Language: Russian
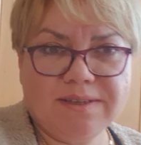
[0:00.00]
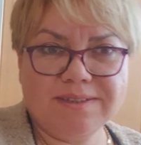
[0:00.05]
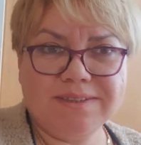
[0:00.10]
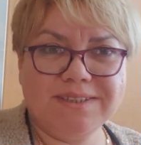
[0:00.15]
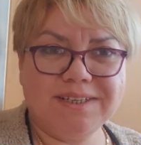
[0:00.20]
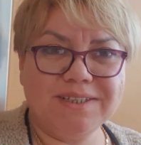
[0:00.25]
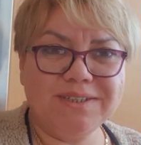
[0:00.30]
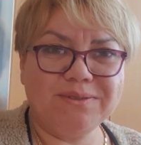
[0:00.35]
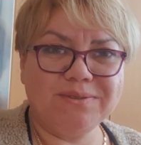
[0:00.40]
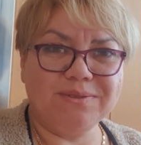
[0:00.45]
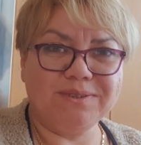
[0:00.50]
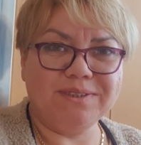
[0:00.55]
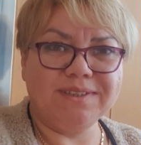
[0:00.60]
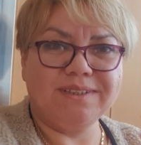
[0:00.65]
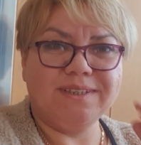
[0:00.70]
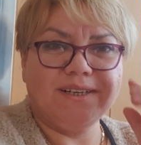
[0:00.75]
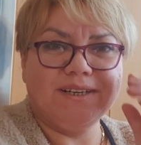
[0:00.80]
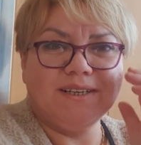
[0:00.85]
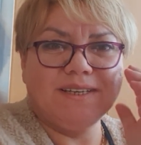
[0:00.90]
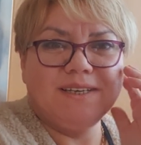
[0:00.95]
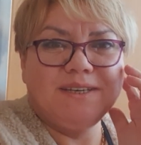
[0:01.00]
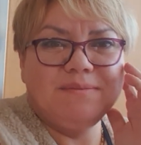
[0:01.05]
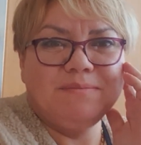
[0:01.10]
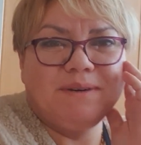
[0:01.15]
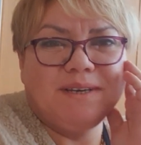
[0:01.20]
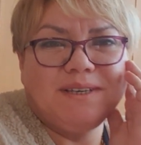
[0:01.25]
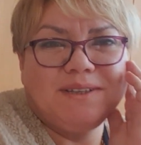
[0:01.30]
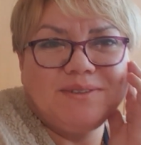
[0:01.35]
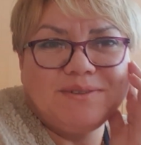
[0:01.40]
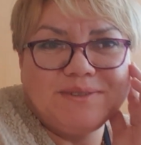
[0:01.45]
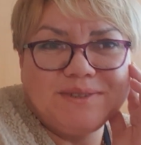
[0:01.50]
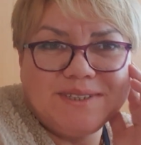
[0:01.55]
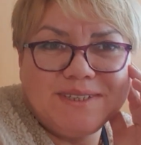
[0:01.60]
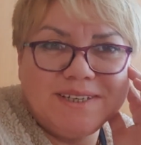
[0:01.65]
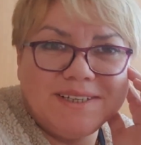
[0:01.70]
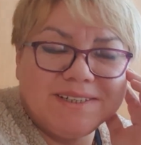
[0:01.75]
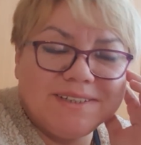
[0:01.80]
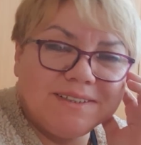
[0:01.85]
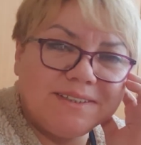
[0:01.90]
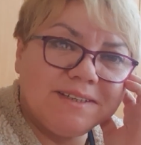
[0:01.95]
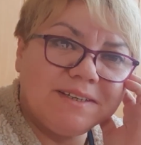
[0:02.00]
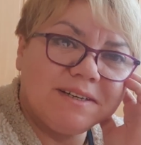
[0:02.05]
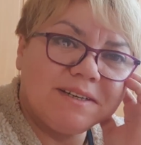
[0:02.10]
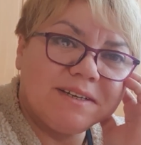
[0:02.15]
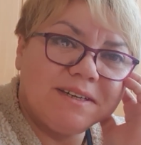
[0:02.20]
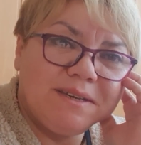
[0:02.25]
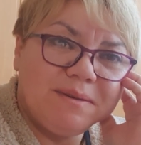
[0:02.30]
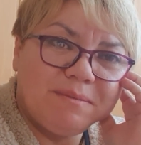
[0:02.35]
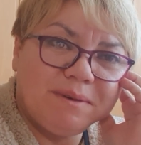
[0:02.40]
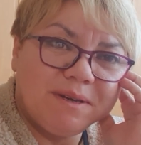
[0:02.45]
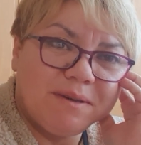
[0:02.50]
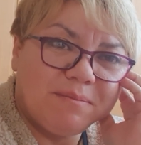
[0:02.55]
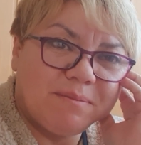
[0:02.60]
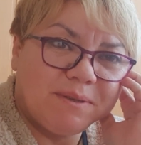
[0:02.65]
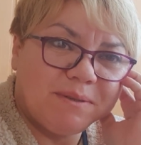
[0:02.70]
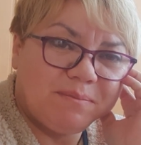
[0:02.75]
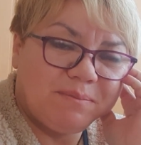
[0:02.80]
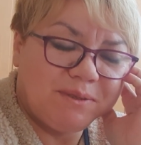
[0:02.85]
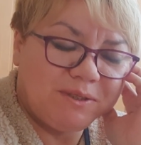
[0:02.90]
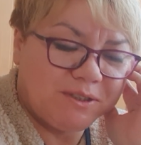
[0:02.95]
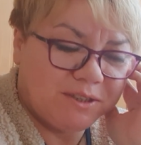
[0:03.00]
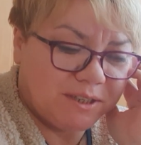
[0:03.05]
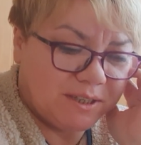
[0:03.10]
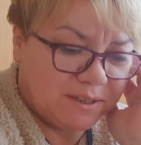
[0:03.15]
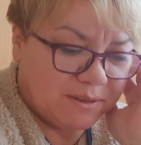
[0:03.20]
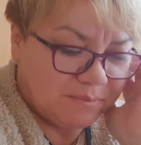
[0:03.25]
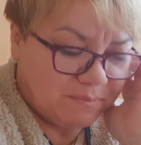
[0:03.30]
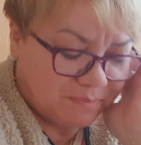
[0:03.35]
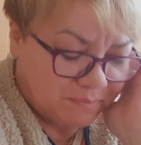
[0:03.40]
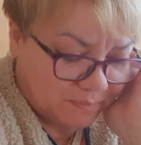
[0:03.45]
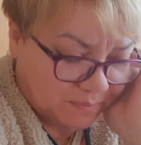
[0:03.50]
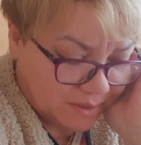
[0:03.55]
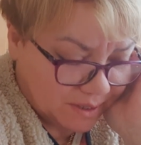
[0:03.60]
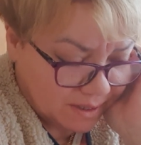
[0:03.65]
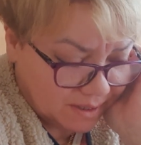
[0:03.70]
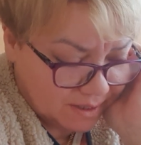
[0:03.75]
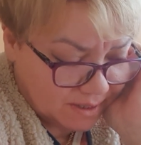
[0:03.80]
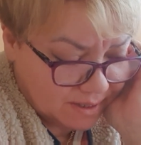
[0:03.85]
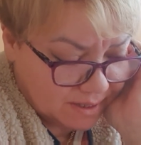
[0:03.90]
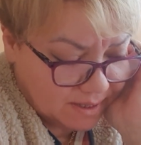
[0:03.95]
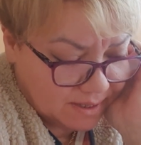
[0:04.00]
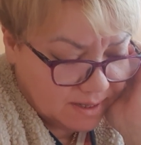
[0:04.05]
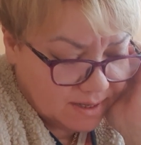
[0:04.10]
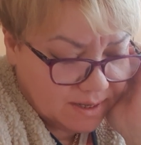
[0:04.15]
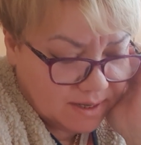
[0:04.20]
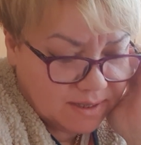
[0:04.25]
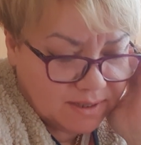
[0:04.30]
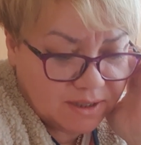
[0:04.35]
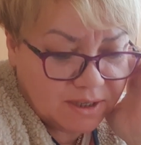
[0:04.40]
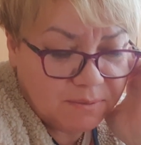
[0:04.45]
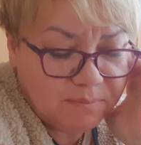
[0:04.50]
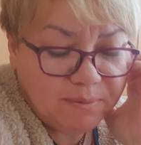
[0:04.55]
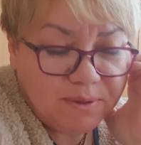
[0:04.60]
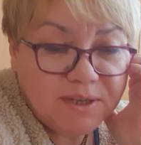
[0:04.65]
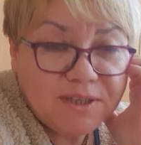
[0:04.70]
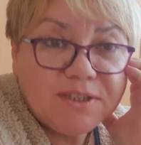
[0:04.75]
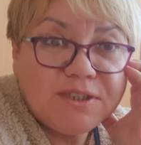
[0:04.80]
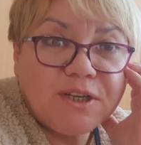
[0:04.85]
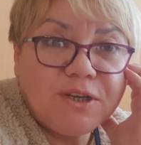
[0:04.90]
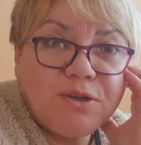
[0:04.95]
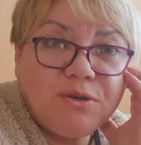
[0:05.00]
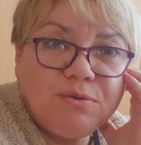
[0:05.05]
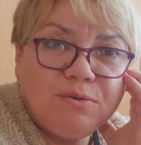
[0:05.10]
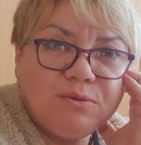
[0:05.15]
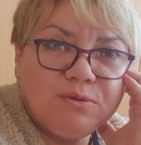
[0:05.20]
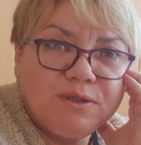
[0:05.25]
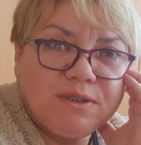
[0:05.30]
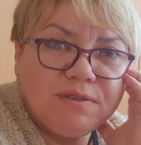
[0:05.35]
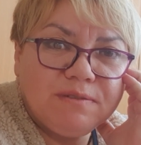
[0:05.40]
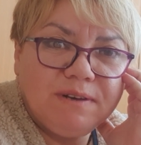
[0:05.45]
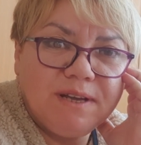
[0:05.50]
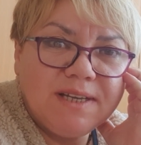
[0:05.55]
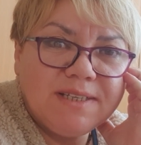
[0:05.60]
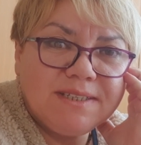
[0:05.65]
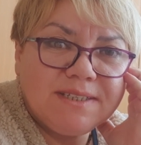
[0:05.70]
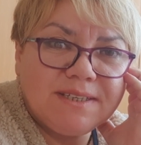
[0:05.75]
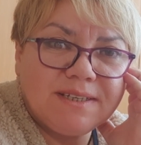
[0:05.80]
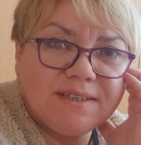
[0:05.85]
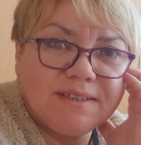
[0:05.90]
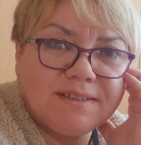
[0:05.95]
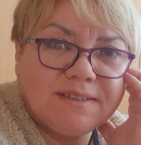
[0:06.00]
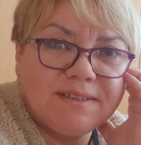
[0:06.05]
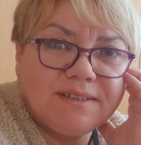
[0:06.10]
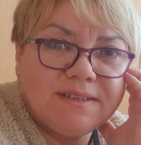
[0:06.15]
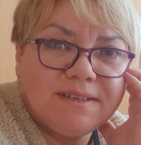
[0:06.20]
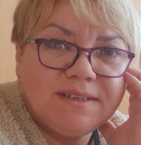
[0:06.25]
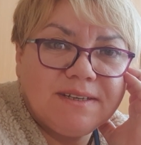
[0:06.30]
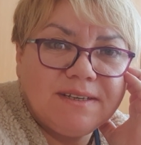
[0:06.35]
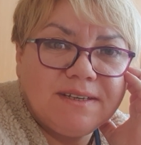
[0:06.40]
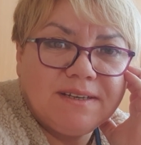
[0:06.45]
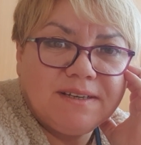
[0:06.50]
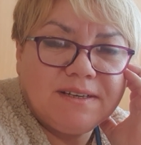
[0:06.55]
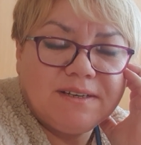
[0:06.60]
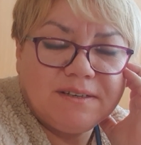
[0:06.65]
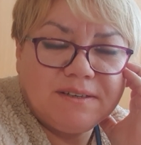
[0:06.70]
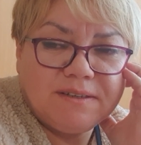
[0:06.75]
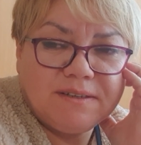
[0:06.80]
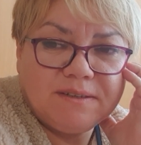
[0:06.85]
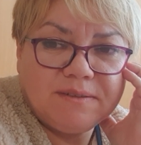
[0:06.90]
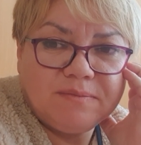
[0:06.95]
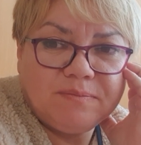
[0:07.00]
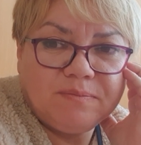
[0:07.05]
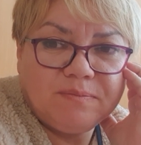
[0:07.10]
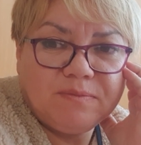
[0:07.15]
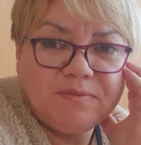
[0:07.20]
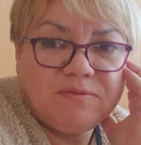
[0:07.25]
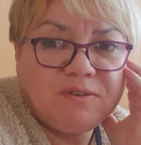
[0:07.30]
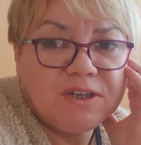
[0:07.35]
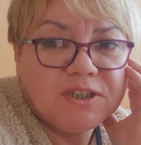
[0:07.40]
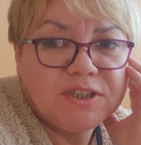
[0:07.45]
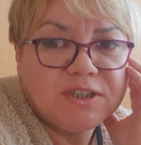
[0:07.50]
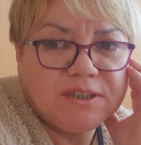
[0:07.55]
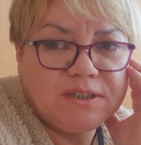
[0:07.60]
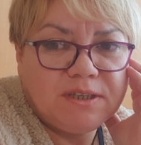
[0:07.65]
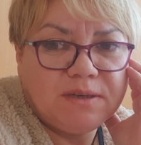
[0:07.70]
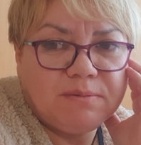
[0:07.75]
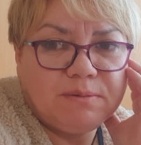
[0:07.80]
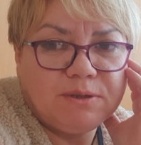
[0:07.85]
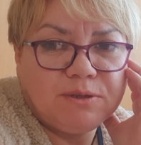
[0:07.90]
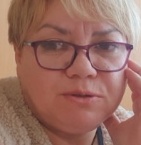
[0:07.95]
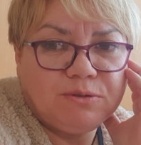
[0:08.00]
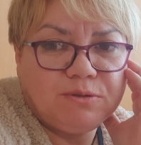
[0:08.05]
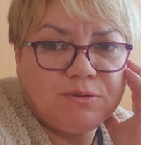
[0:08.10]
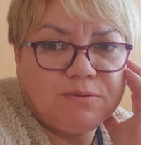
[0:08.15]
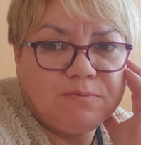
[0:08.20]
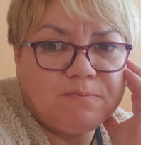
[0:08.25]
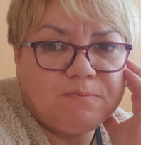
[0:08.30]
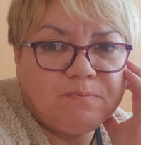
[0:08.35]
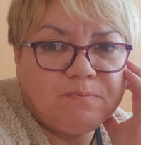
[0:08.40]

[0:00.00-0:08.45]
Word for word: Здравствуйте, дорогие мои друзья, дорогие мои подписчики. Не перестаю удивляться э, вашей добротой,